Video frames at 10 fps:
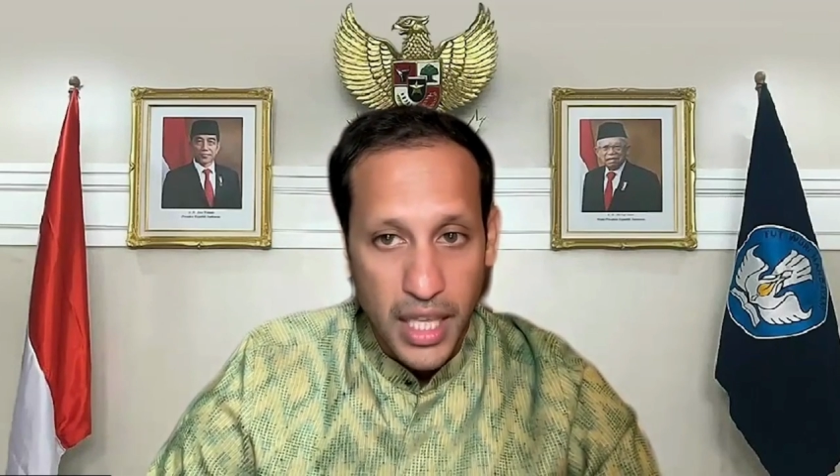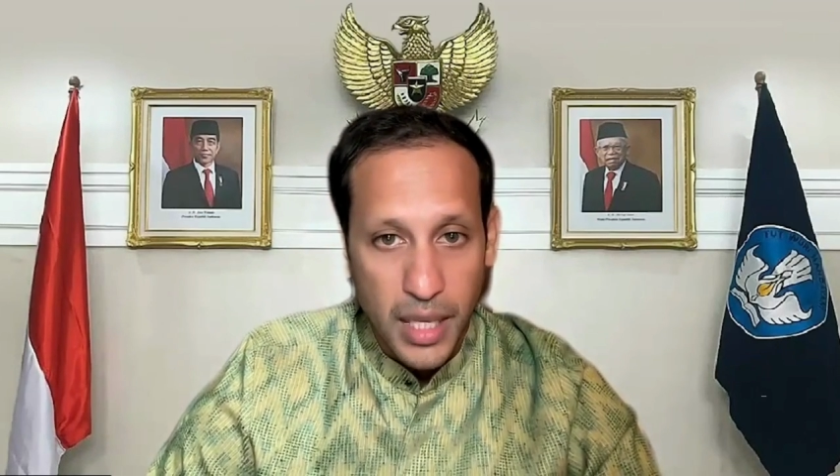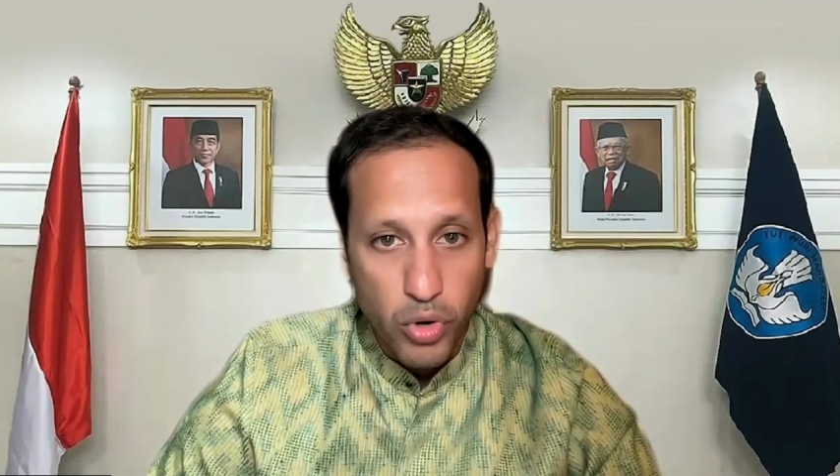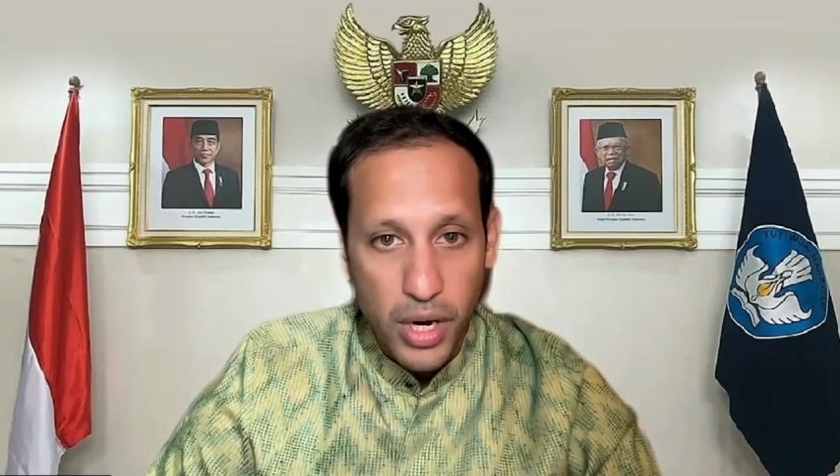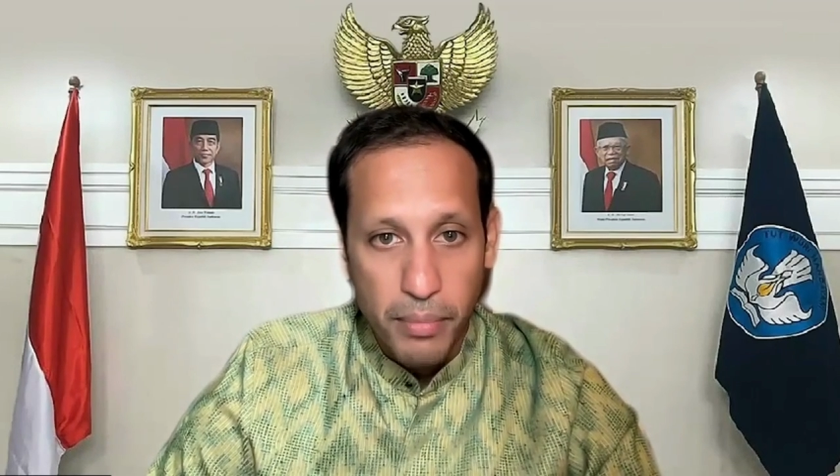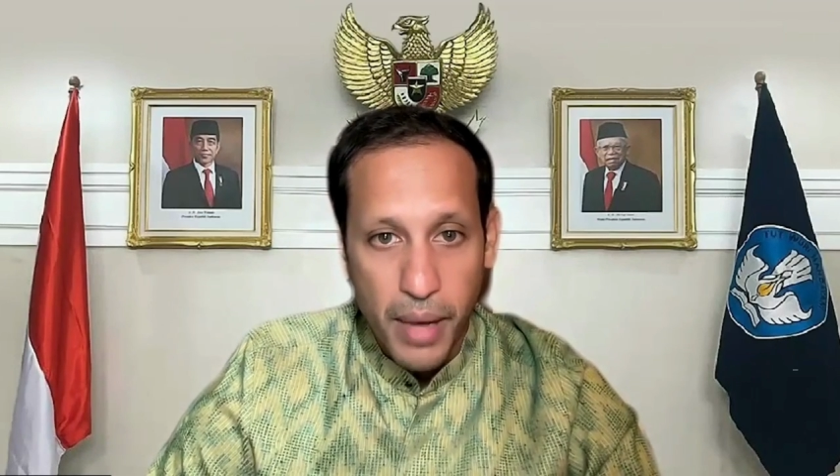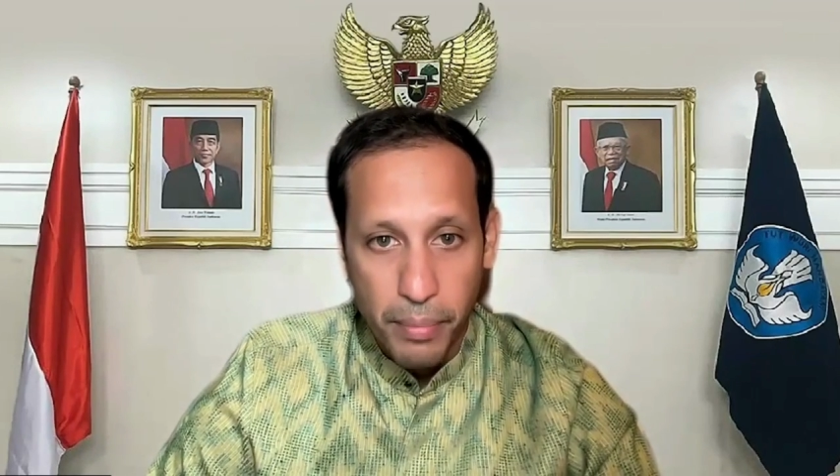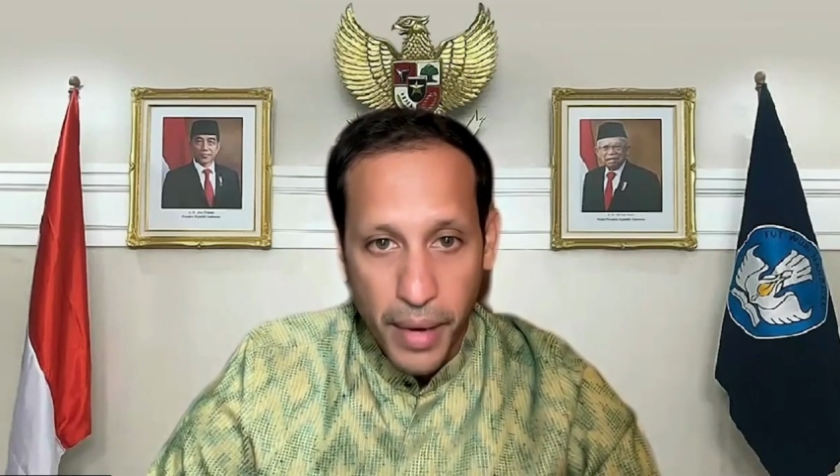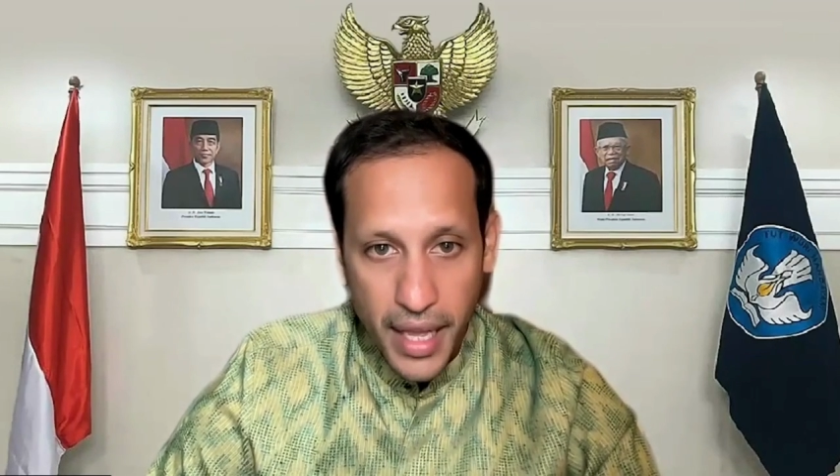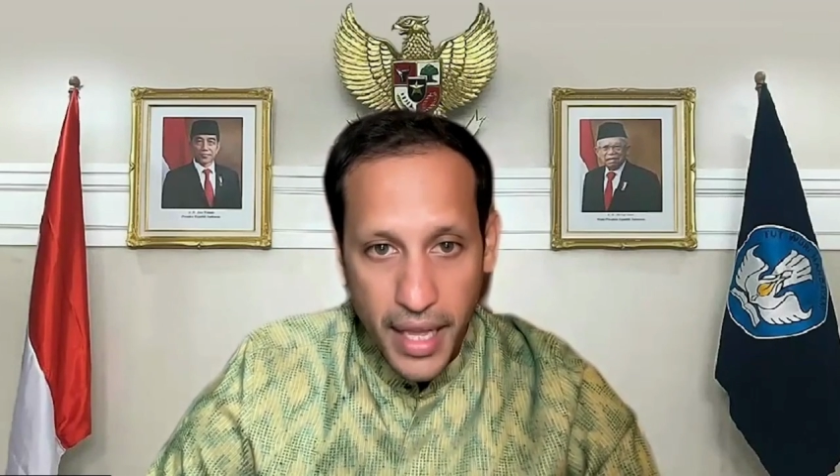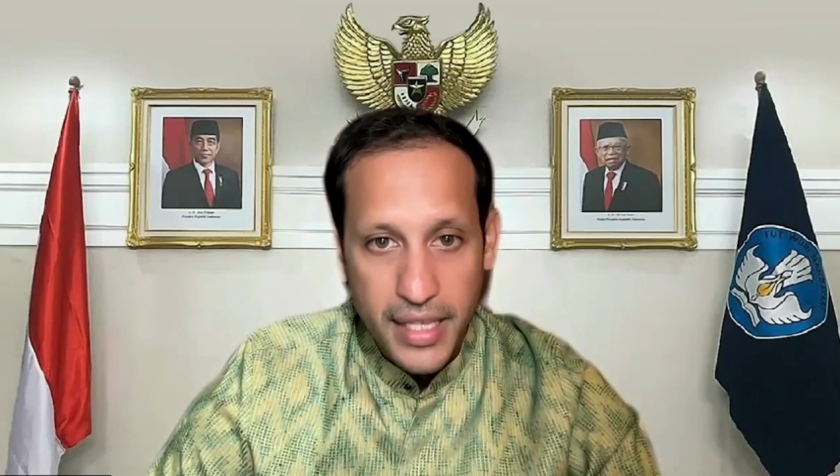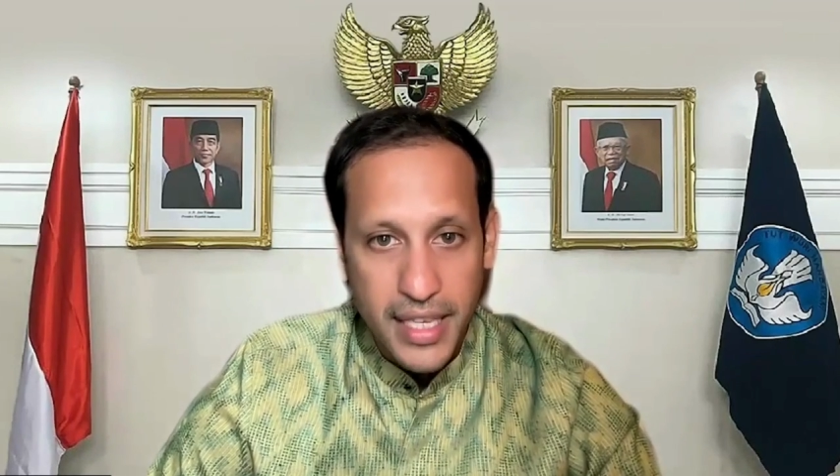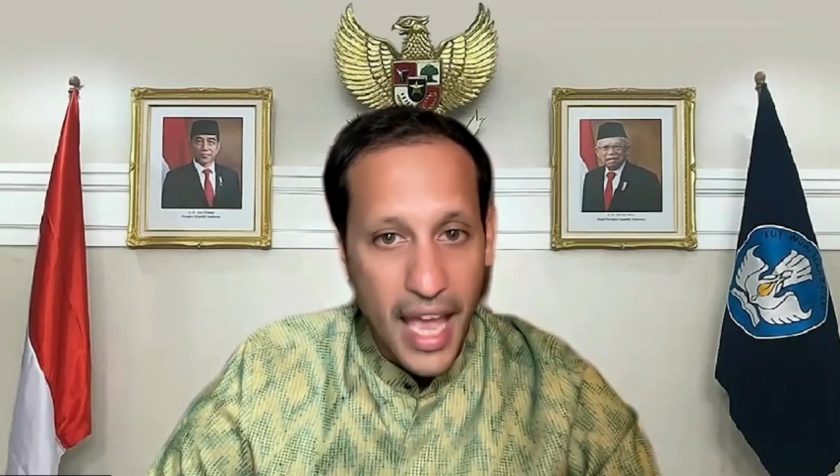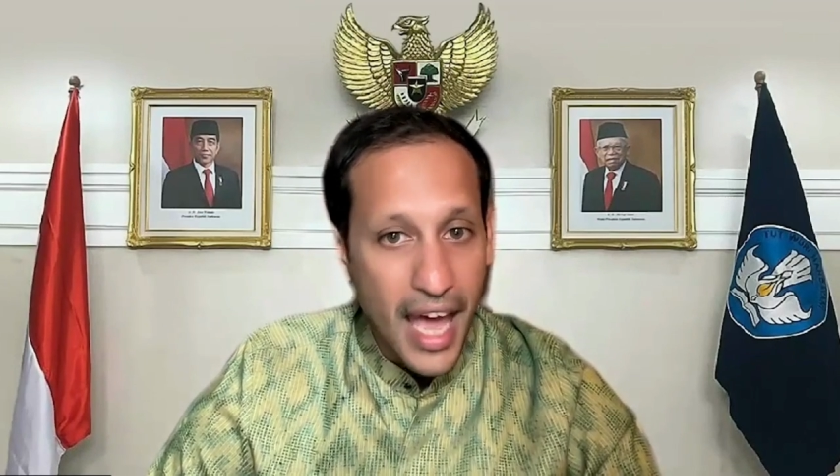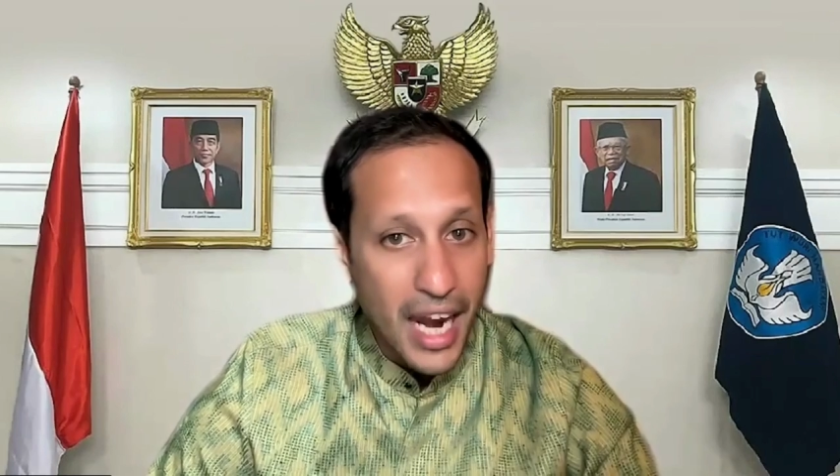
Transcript: ibu dan bapak, saya